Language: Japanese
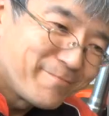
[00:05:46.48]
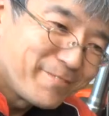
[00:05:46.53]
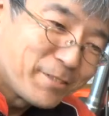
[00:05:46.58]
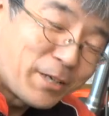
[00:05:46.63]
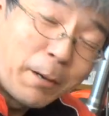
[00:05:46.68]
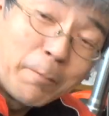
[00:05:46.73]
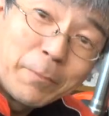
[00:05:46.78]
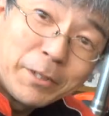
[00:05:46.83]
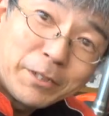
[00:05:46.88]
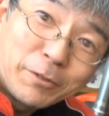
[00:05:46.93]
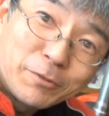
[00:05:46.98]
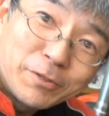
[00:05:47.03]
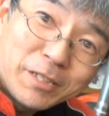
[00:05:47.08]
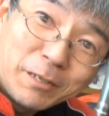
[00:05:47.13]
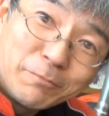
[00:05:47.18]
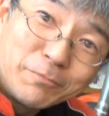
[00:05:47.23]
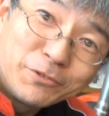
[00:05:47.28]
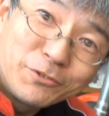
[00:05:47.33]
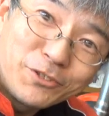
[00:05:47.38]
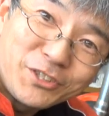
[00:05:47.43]
販売店を
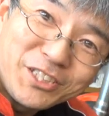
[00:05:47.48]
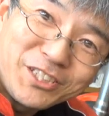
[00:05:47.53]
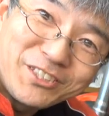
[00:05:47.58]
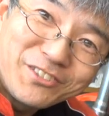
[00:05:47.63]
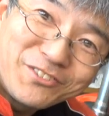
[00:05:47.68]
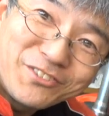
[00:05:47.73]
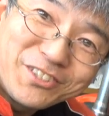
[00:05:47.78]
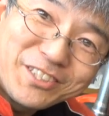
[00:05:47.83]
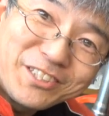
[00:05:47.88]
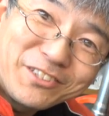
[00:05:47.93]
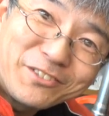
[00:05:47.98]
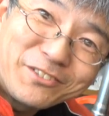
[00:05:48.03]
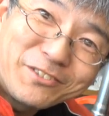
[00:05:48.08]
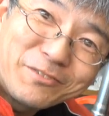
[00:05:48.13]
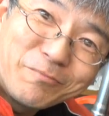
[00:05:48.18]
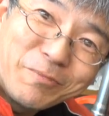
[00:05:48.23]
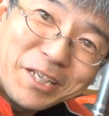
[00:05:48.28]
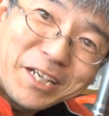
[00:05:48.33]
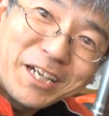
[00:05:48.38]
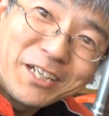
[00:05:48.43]
3分の1にするっていう
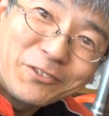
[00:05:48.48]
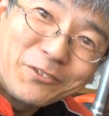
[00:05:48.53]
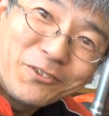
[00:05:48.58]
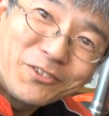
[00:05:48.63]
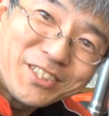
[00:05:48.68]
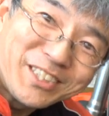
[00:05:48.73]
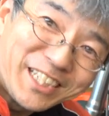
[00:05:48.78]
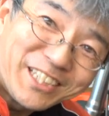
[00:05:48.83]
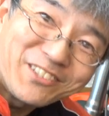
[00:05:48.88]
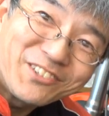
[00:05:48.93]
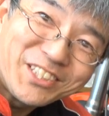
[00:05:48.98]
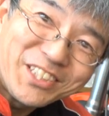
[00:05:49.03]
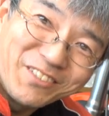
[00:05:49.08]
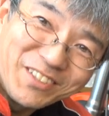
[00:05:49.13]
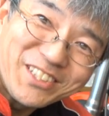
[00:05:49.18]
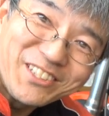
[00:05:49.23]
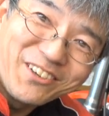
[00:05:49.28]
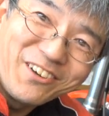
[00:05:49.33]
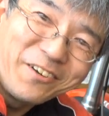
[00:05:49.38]
メーカーのつなぎをしてま